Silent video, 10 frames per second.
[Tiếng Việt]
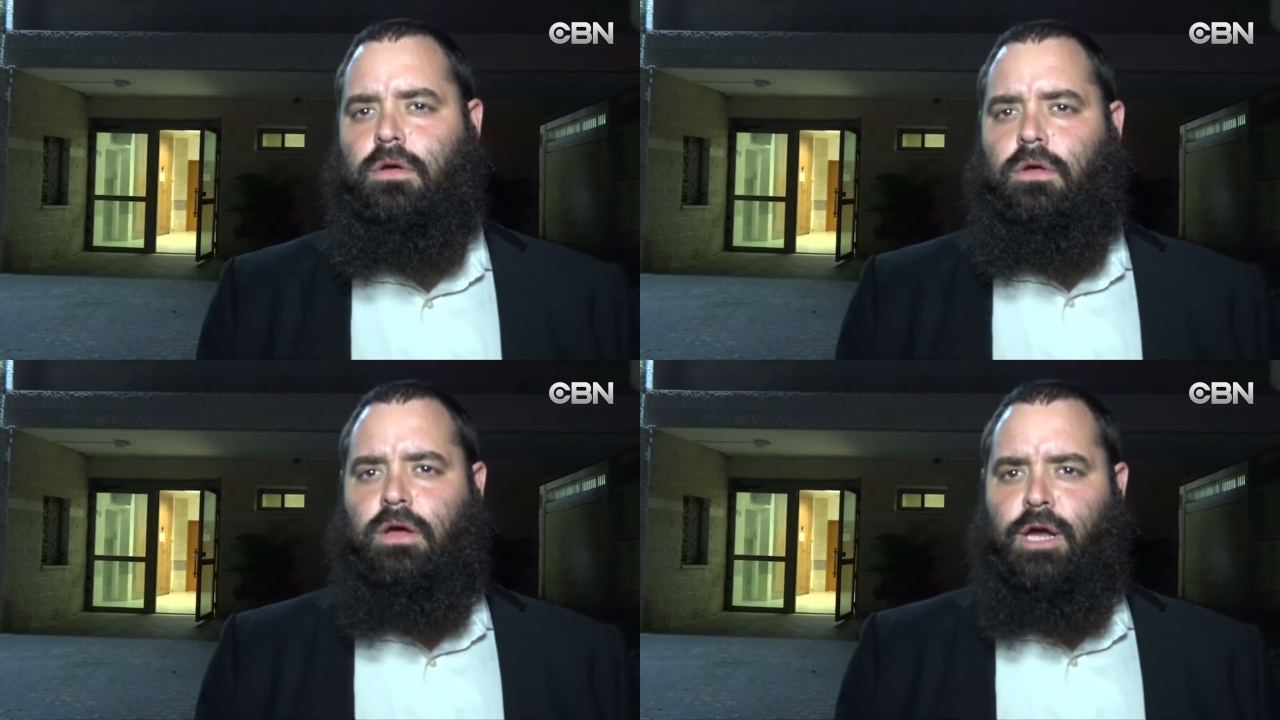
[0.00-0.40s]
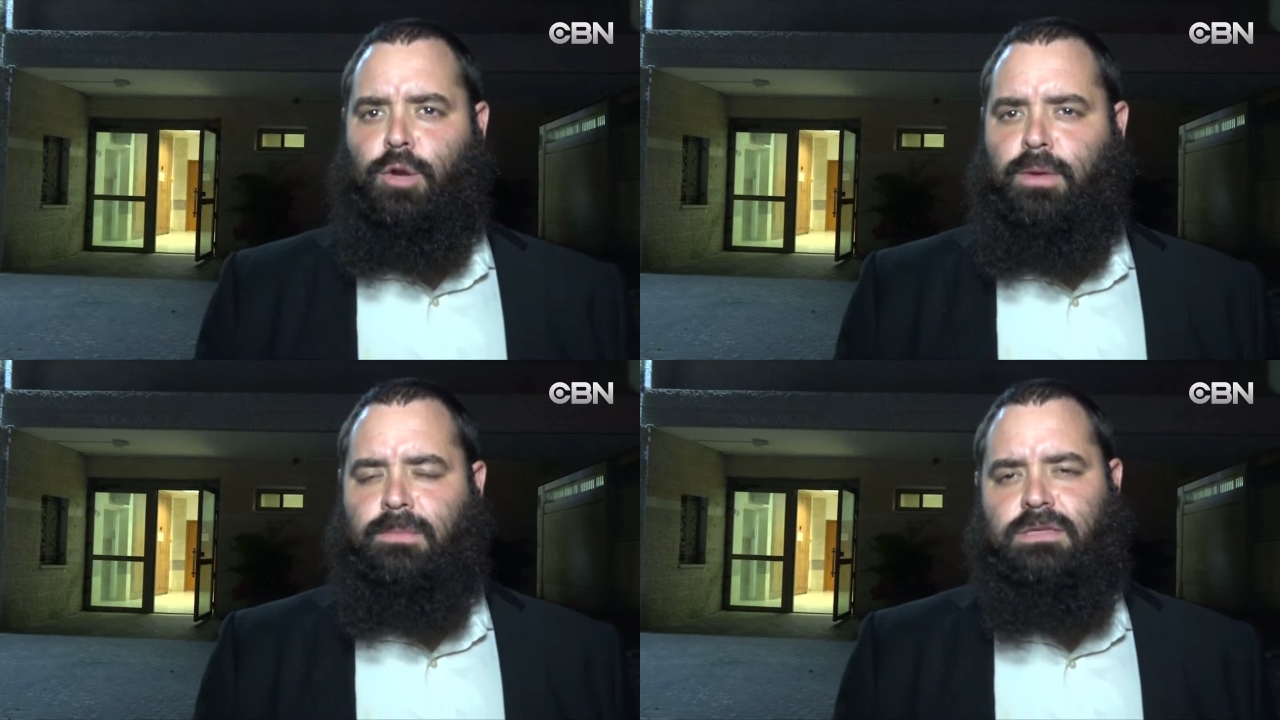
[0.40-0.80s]
quân đội
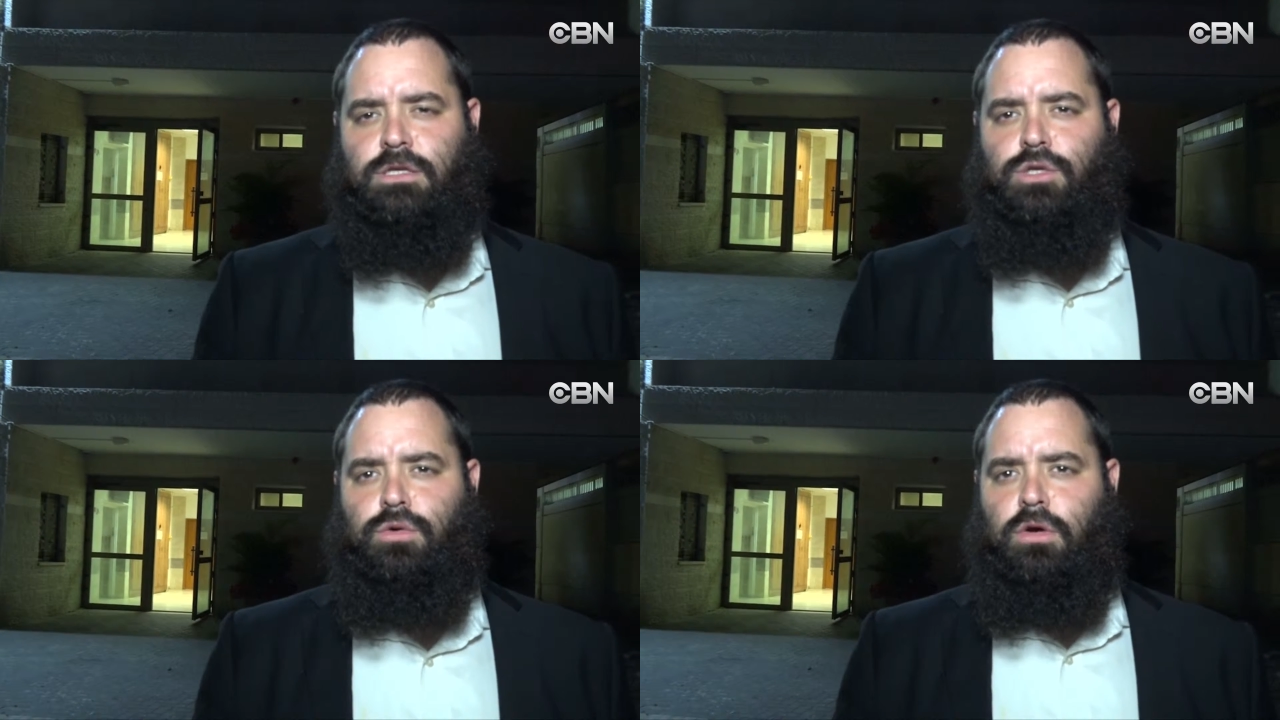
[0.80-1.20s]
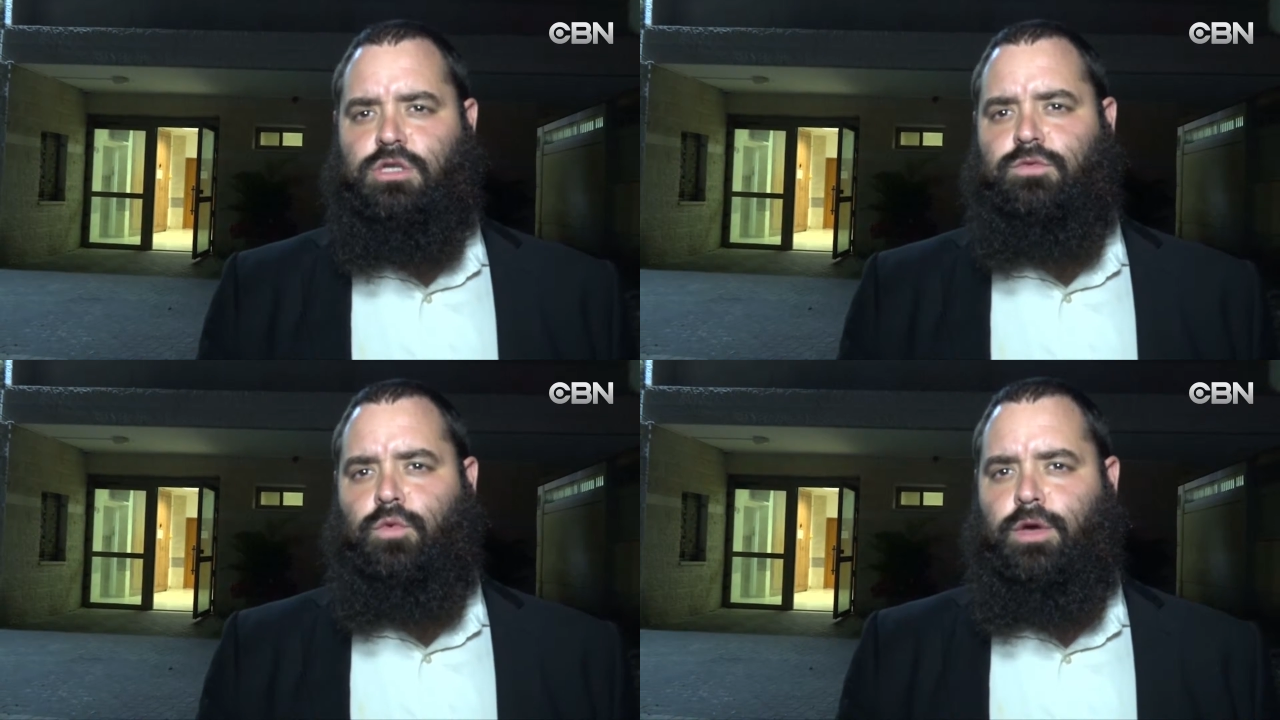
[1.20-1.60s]
Tel Aviv cũng đã
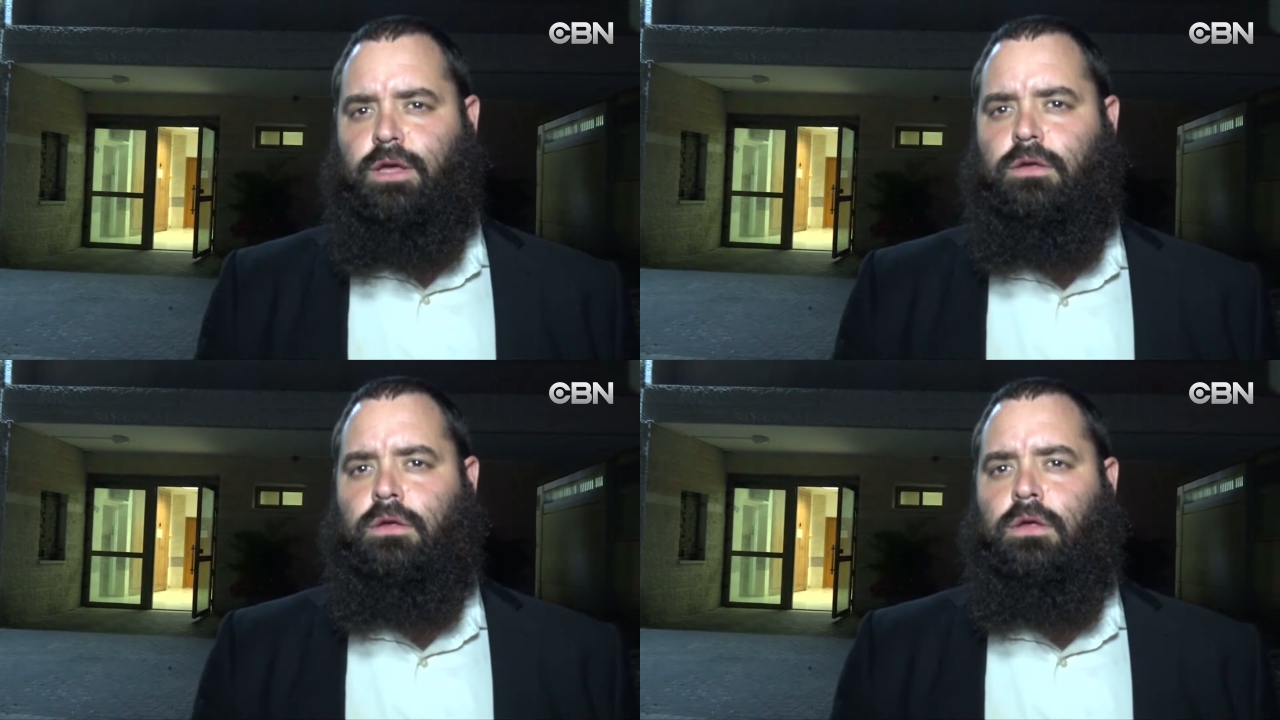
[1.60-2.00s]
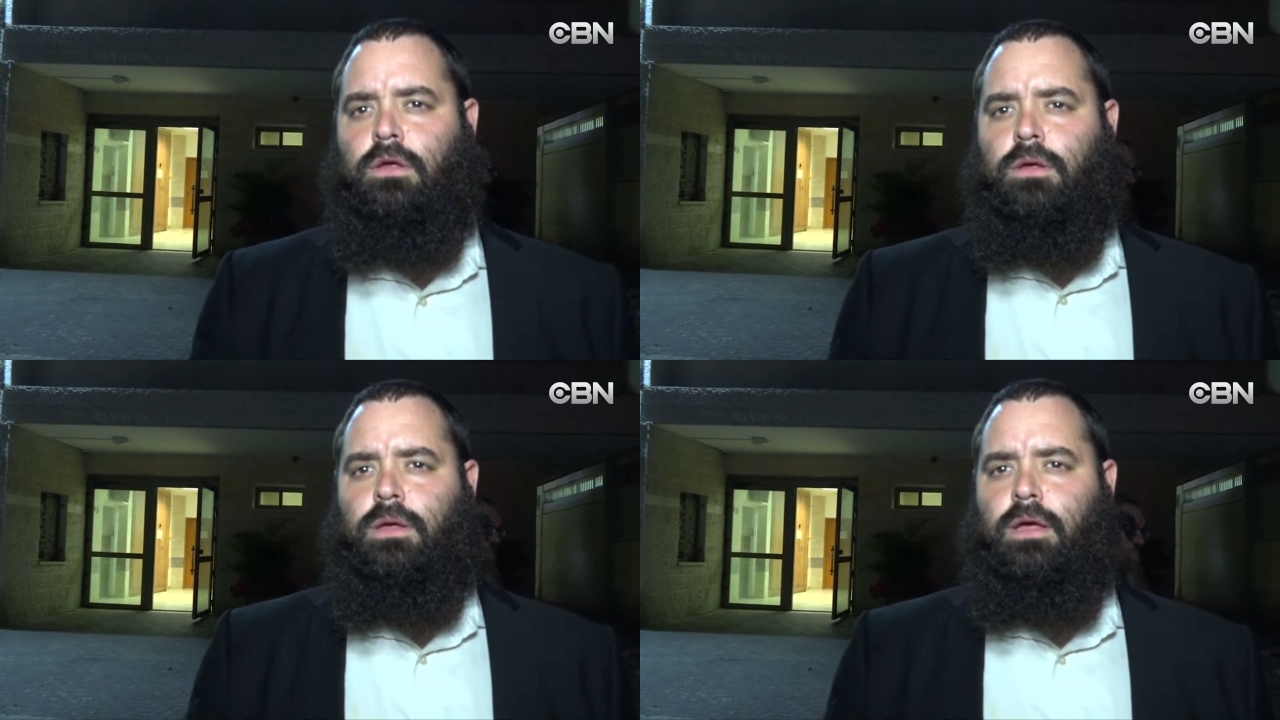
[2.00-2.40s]
gửi phi
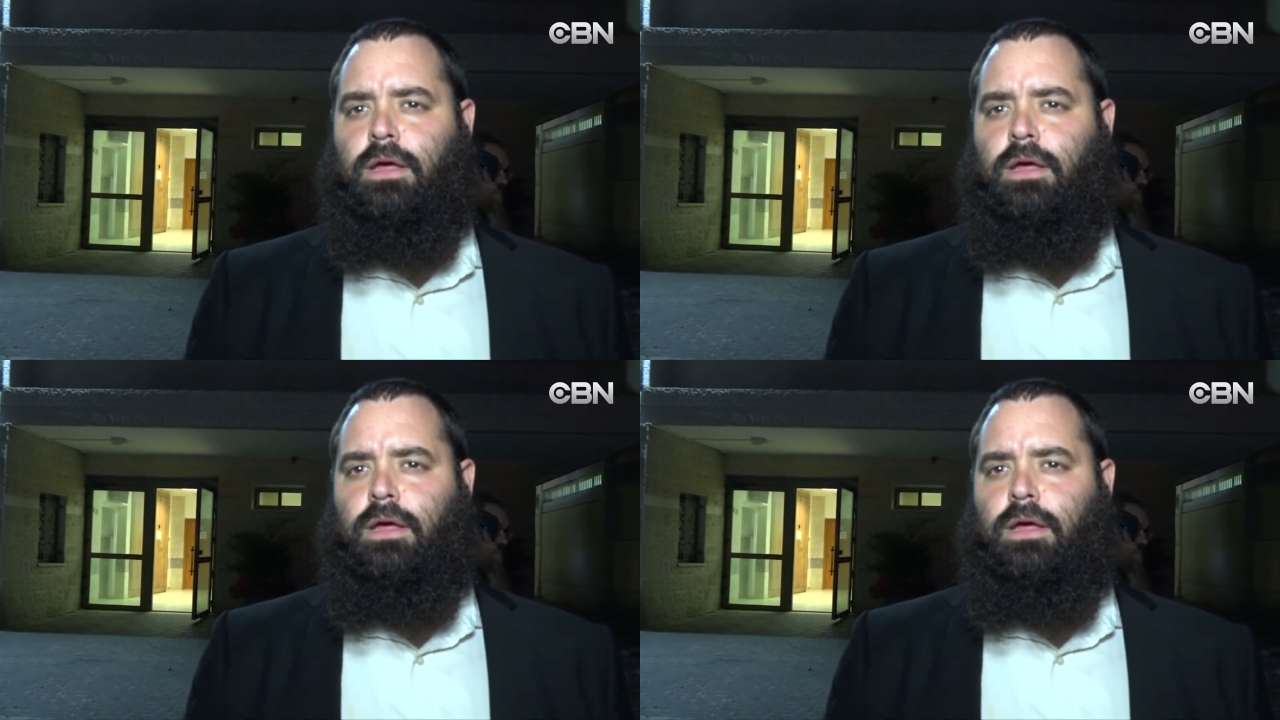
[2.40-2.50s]
cơ đến